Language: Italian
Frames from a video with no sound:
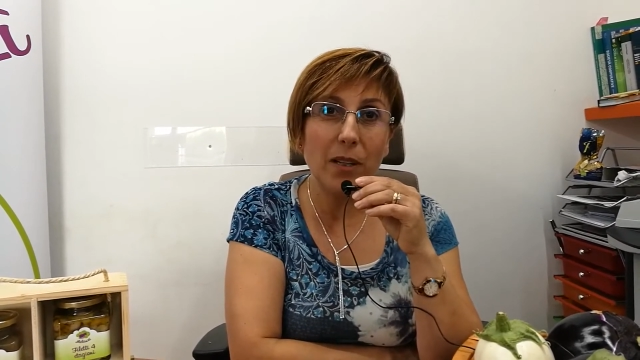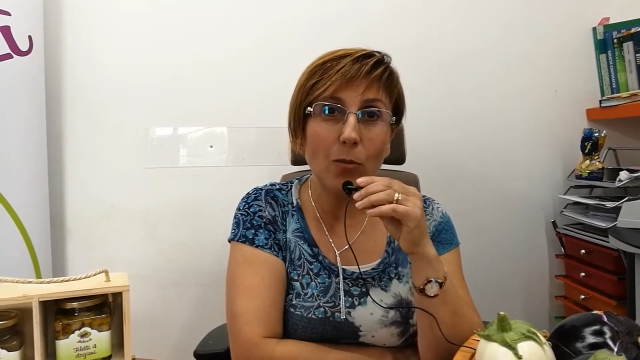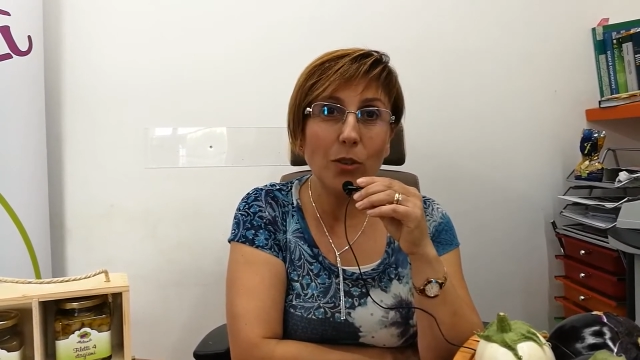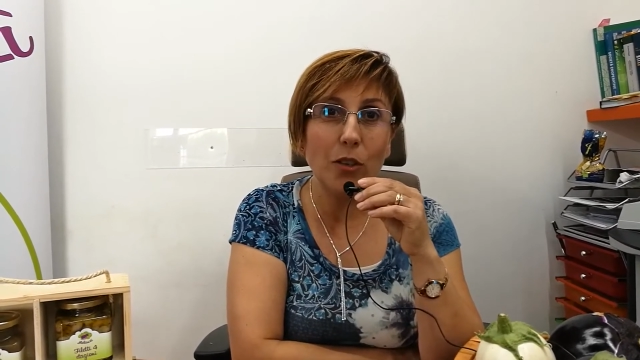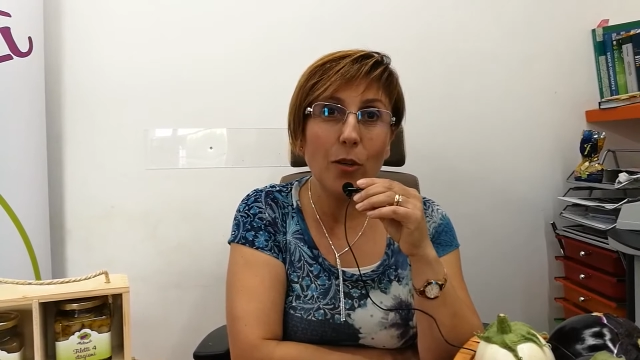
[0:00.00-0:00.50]
per
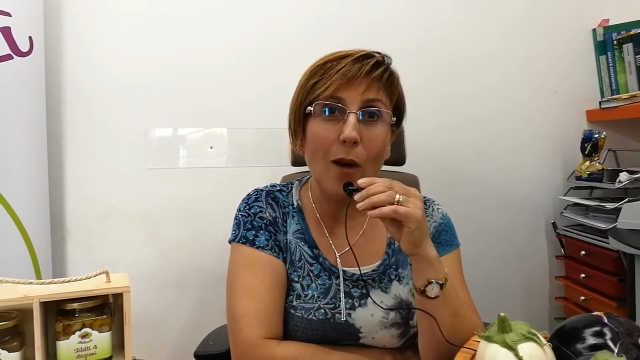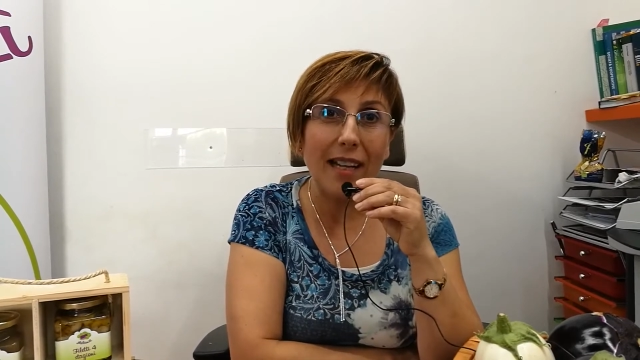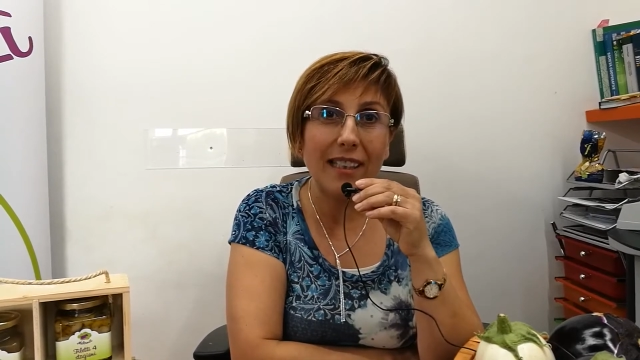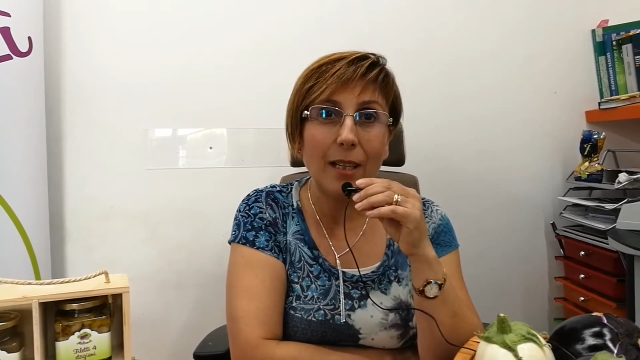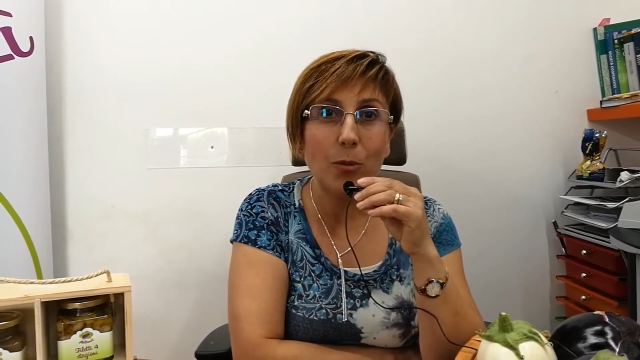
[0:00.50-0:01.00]
quanto
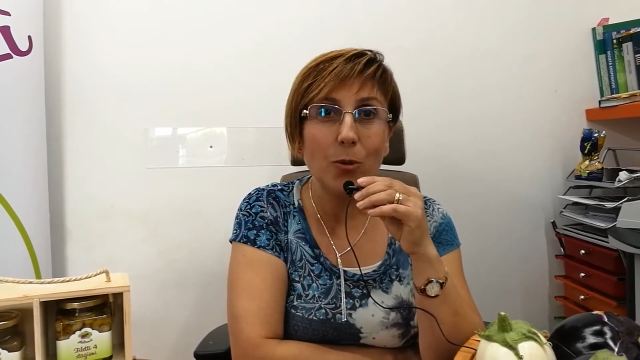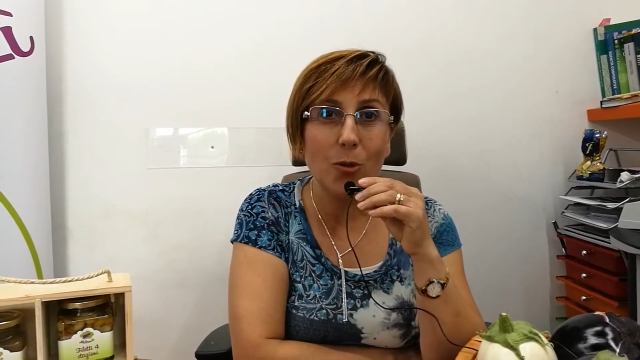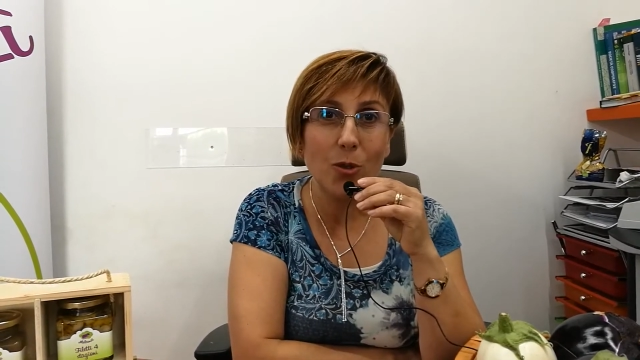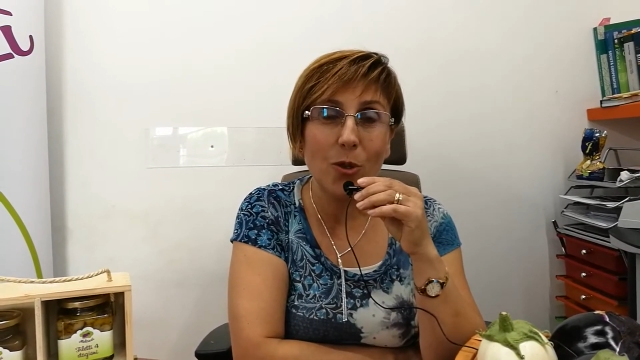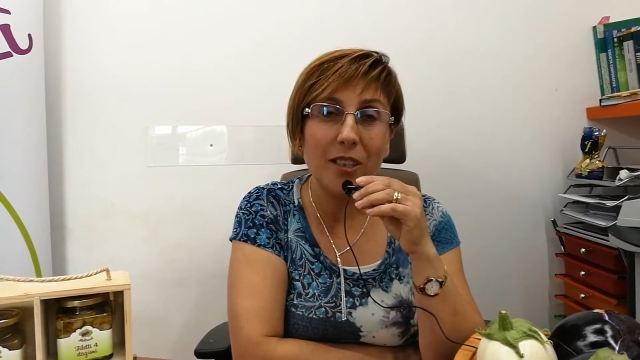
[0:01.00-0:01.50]
riguarda la
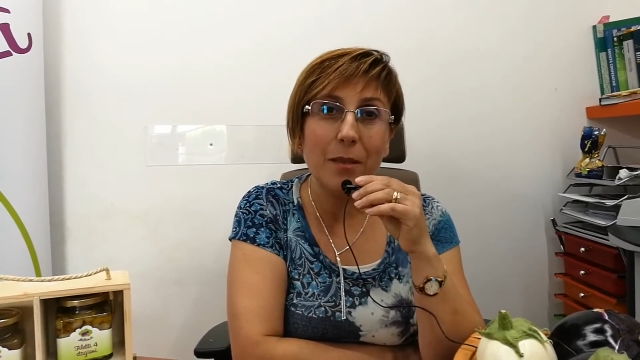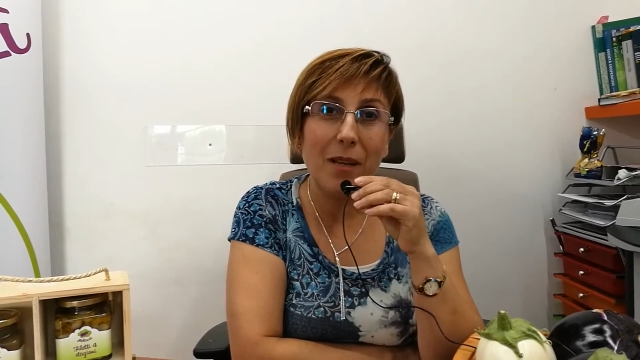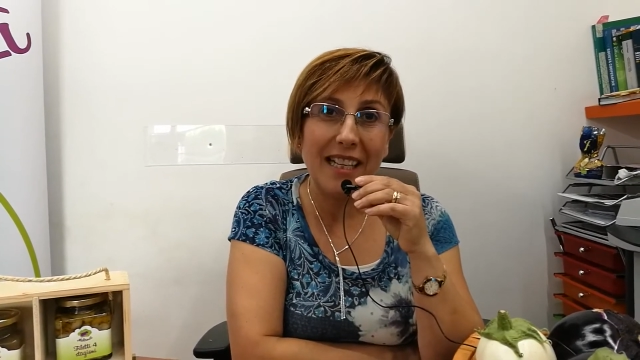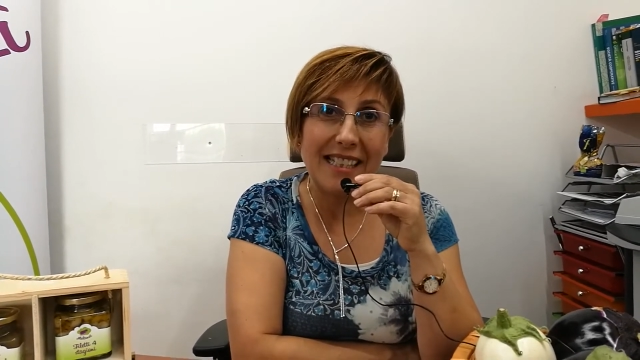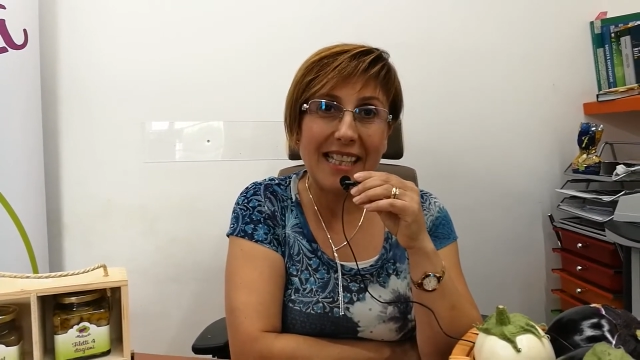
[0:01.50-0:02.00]
produzione di
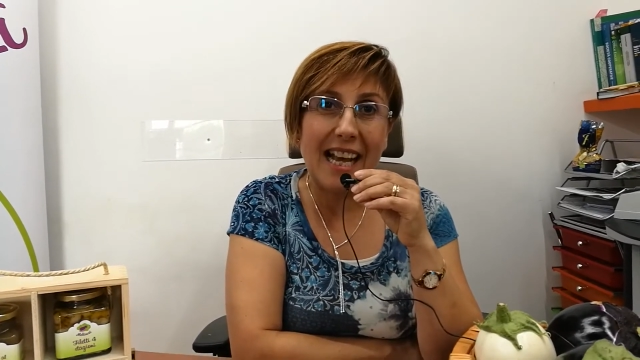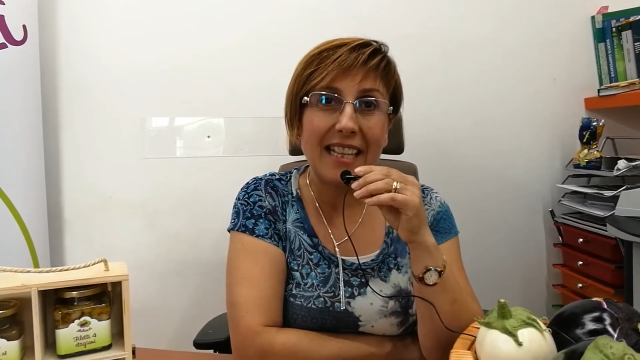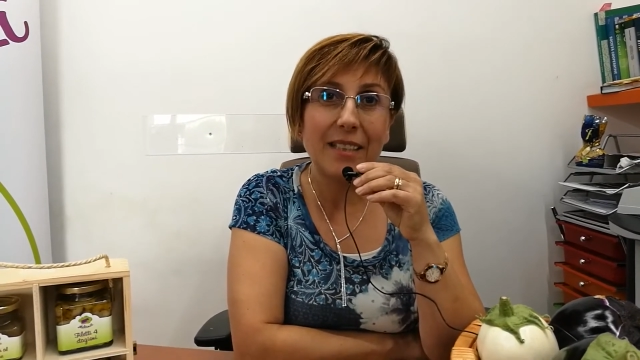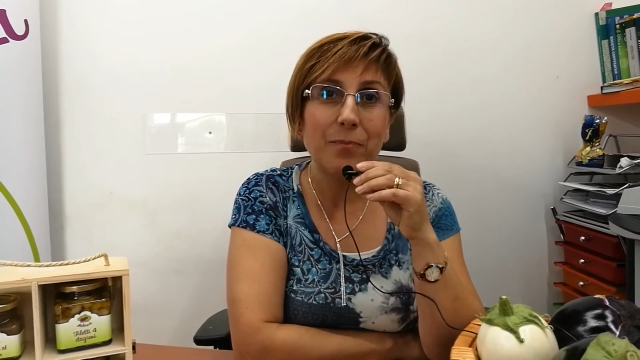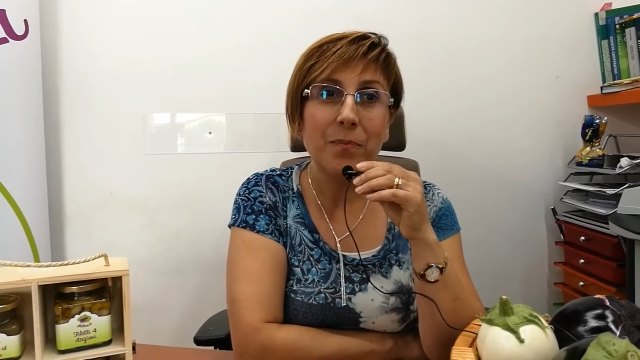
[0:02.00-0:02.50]

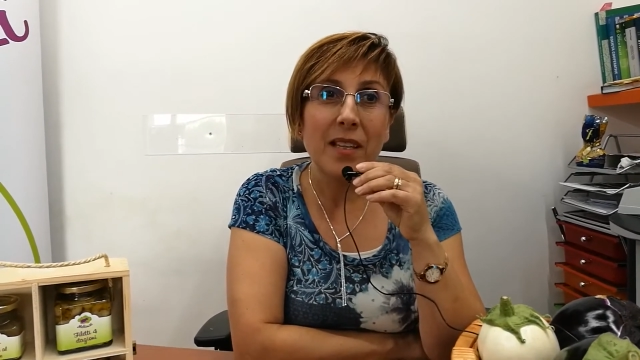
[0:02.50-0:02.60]
melanzana.